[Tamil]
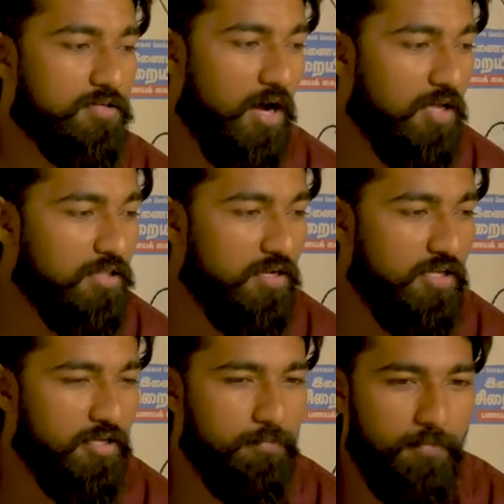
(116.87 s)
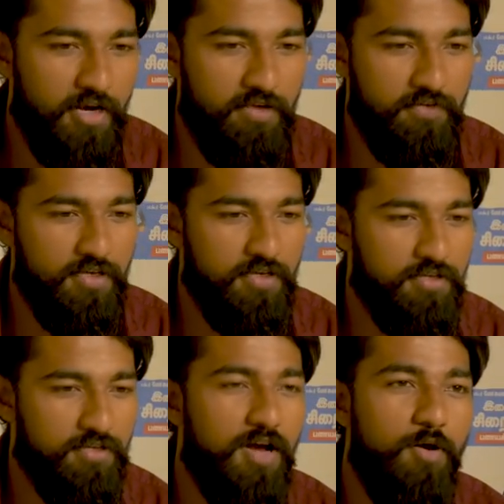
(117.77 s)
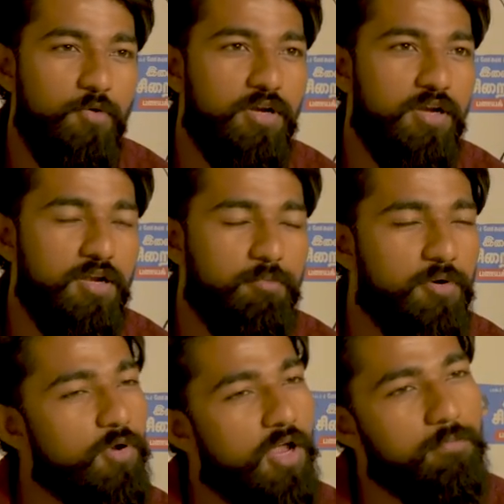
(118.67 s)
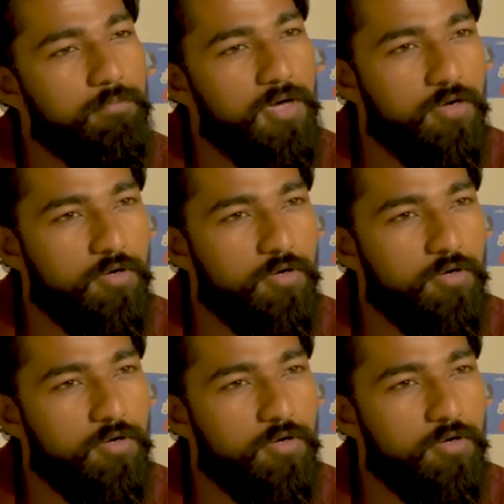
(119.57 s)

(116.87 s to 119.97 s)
காதலி மனைவி அவங்கக்கிட்டலாம் நம்ம எவ்வளோ அன்பாக